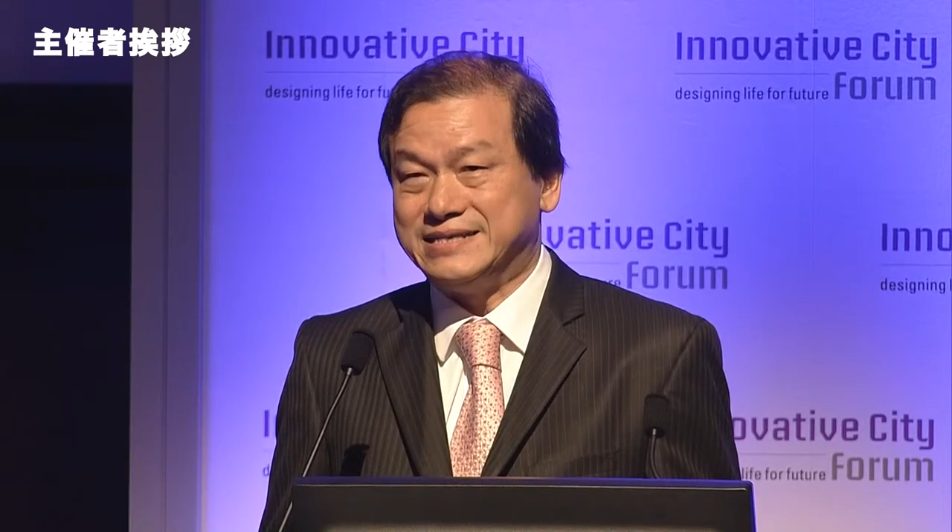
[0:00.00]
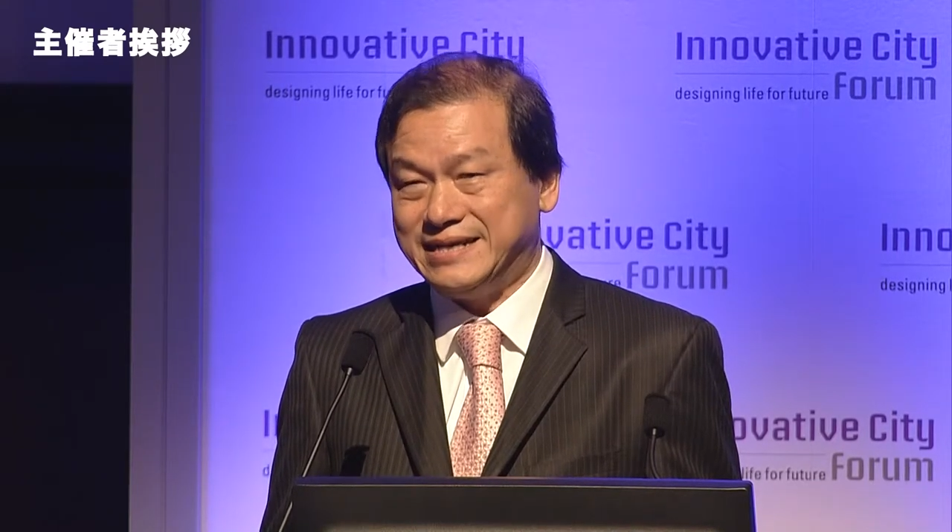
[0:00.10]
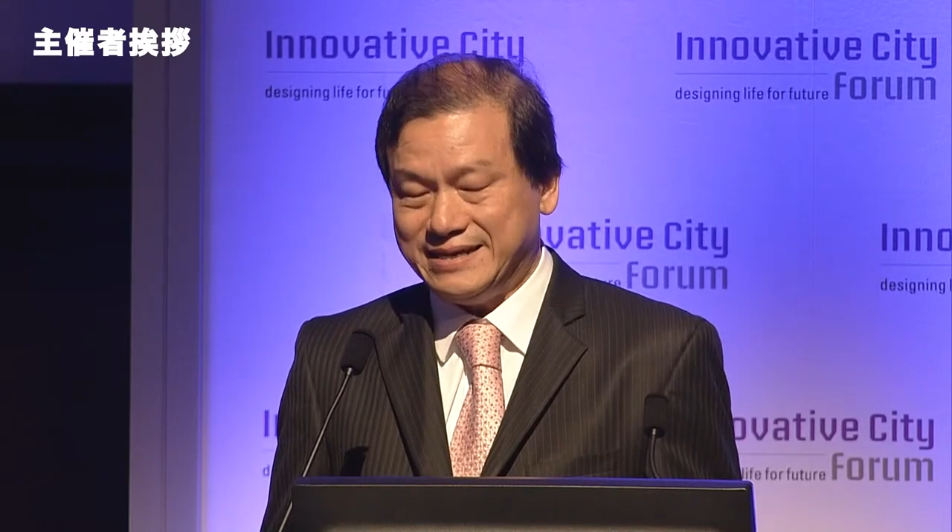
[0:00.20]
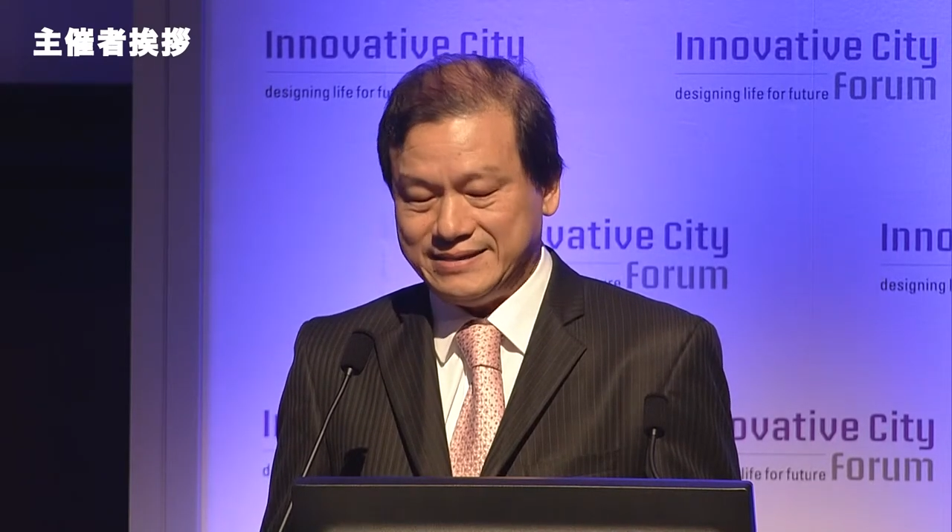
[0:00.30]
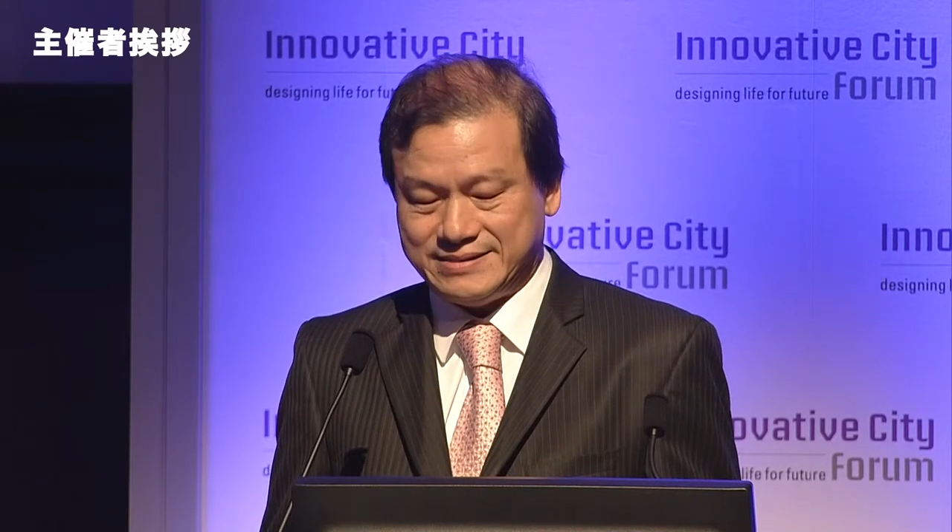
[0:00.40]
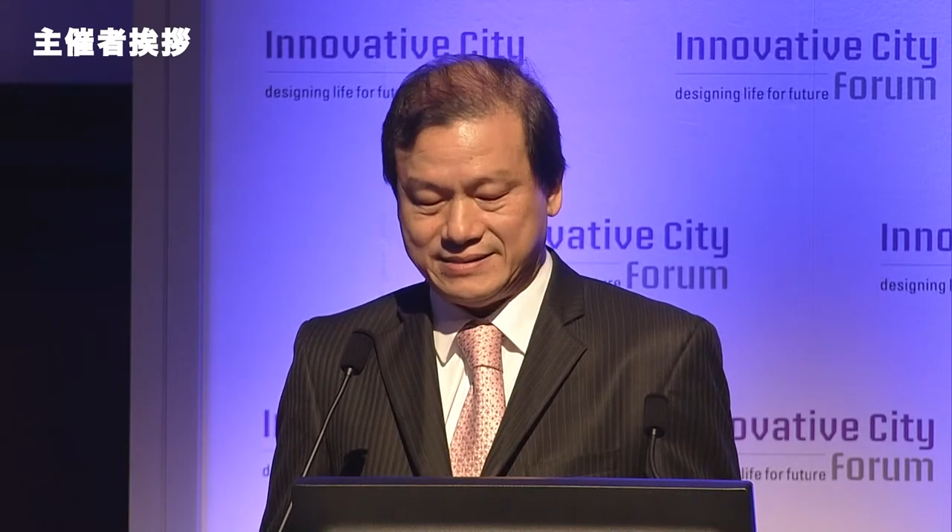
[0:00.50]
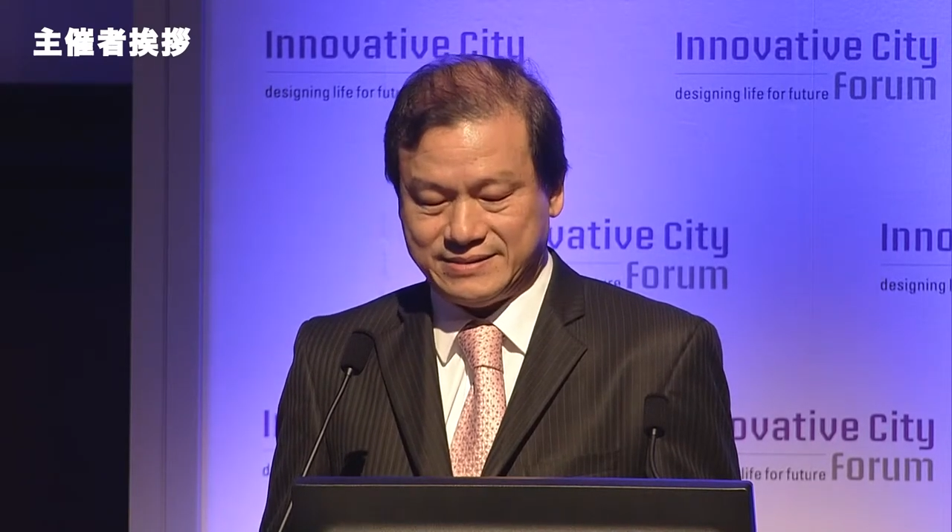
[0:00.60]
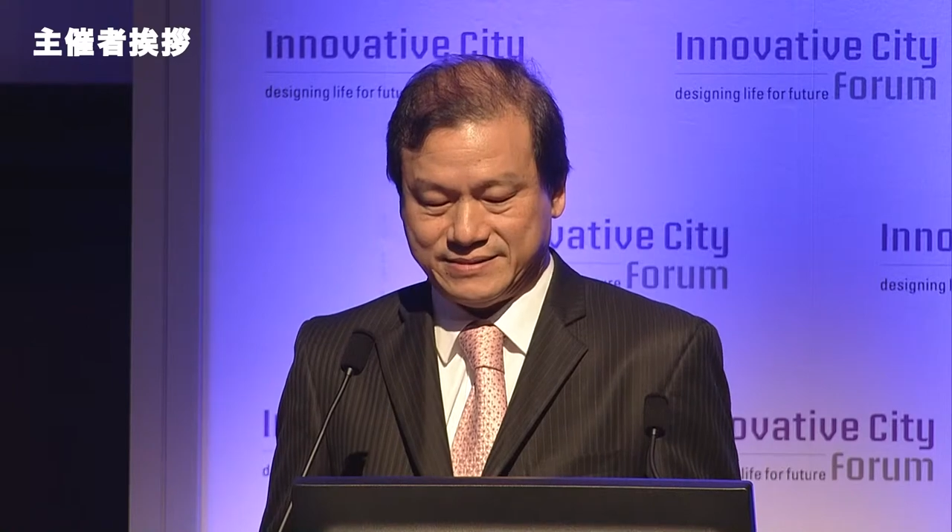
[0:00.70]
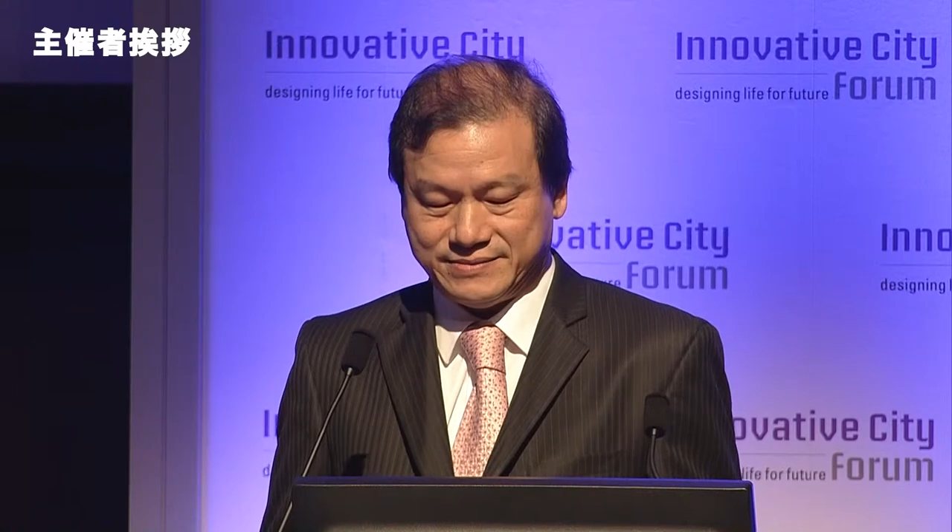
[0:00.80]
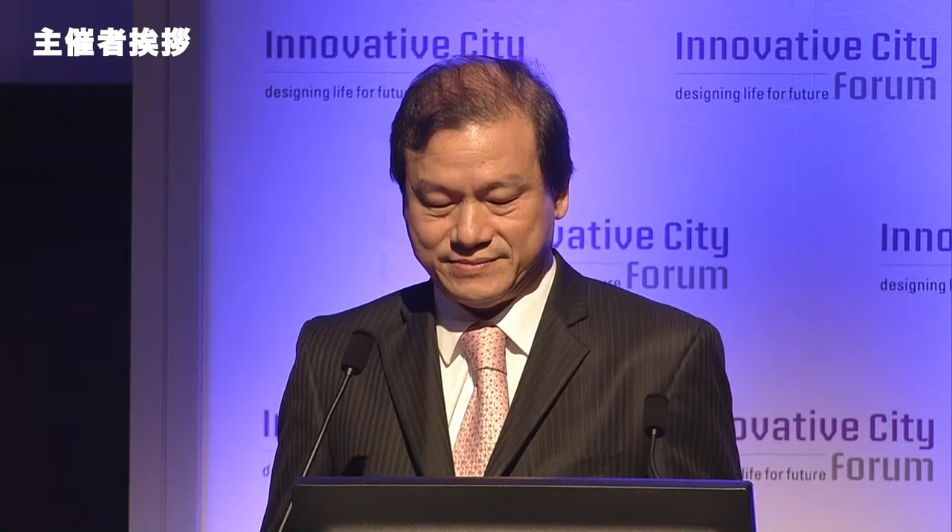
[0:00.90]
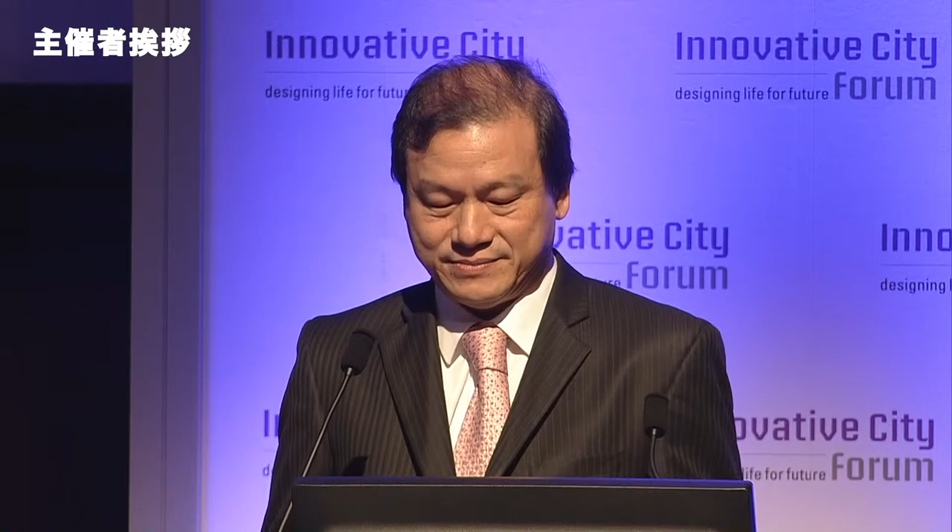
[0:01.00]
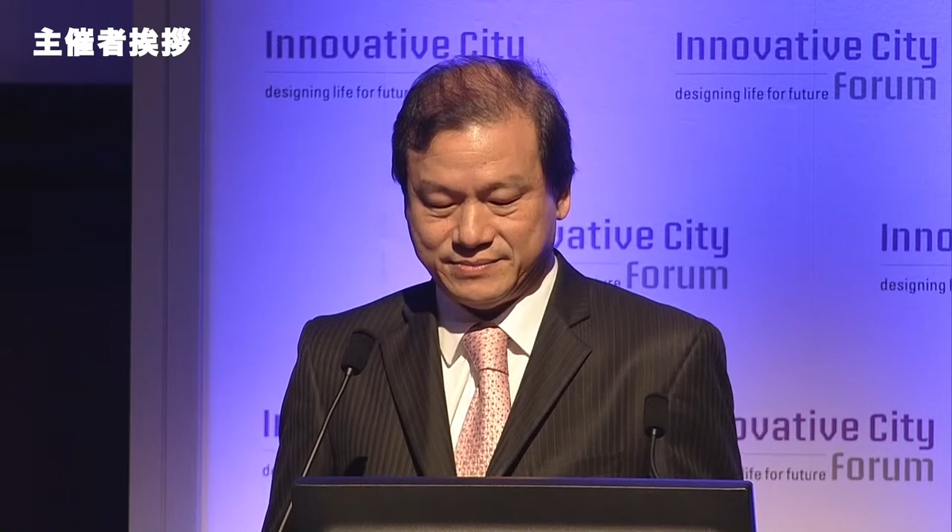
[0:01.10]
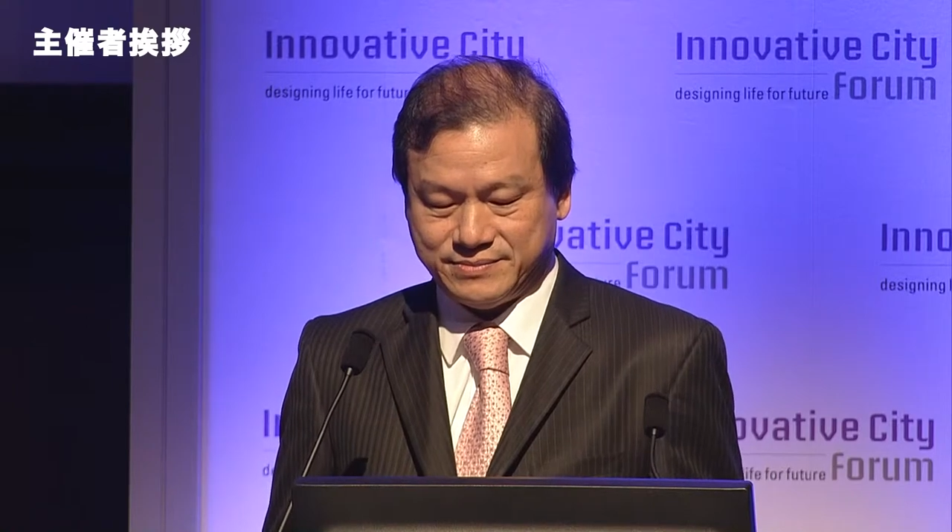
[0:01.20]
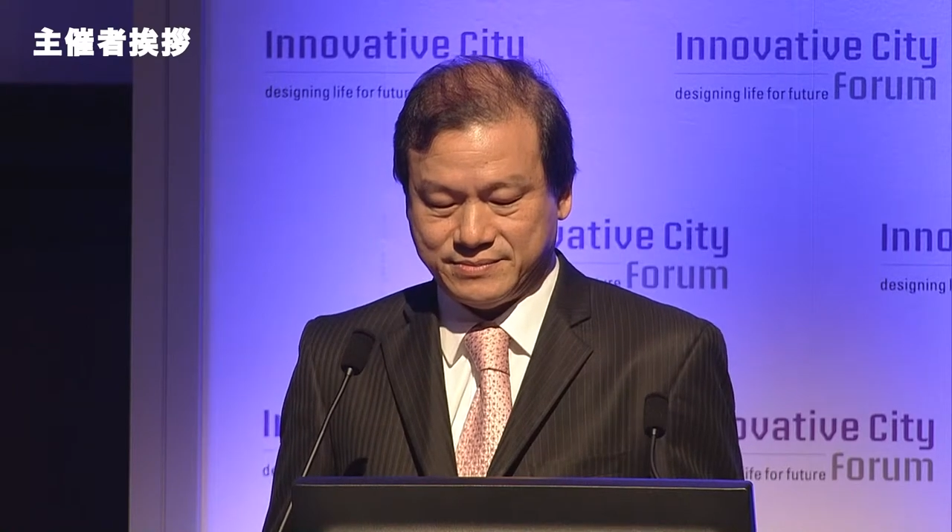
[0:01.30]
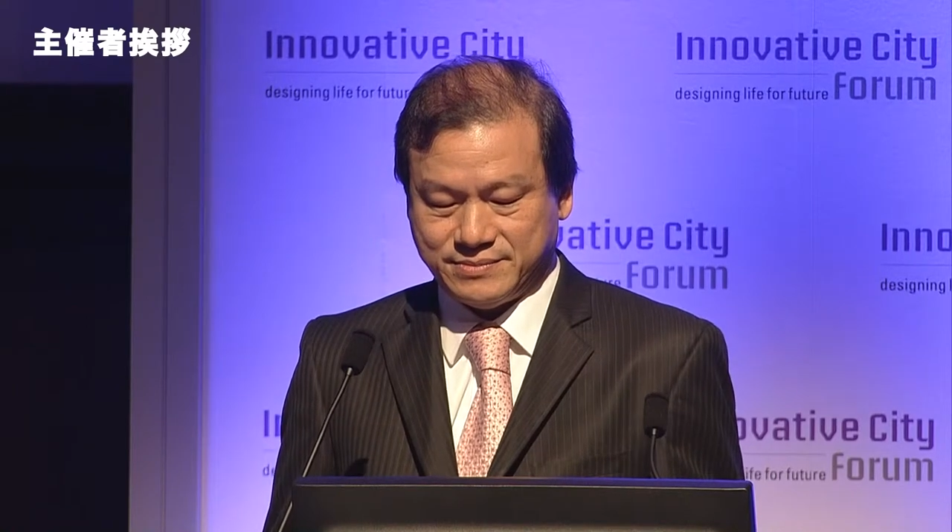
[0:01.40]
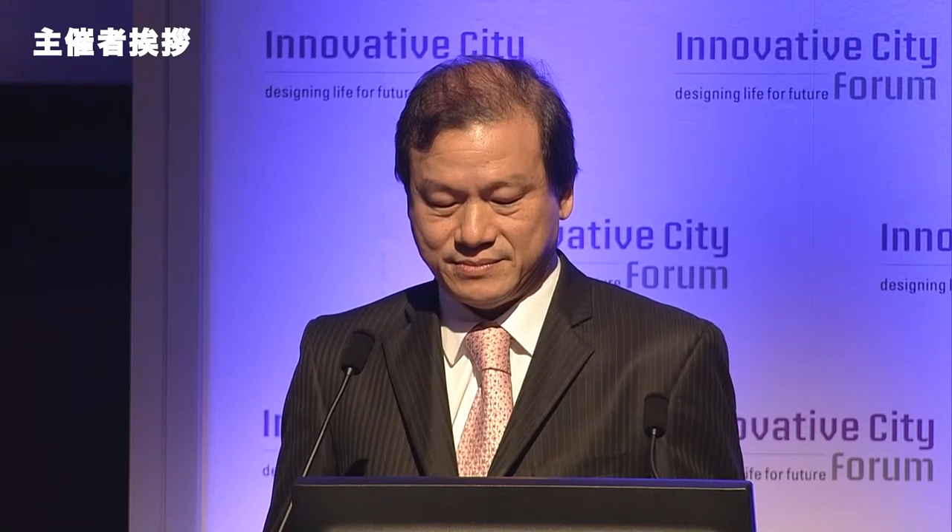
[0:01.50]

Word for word: 今の時間派に